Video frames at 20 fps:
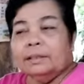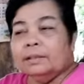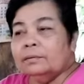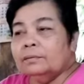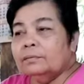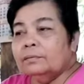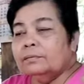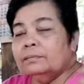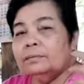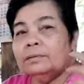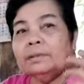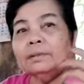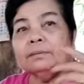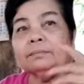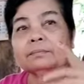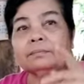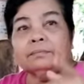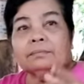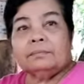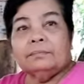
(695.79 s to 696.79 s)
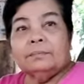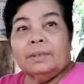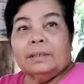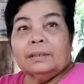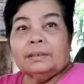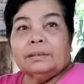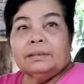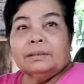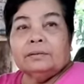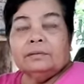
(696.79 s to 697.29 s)
karon. Ang hmm.
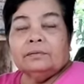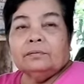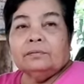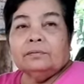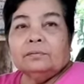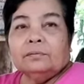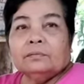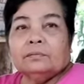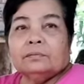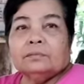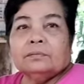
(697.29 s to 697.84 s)
vlog niyo. Video.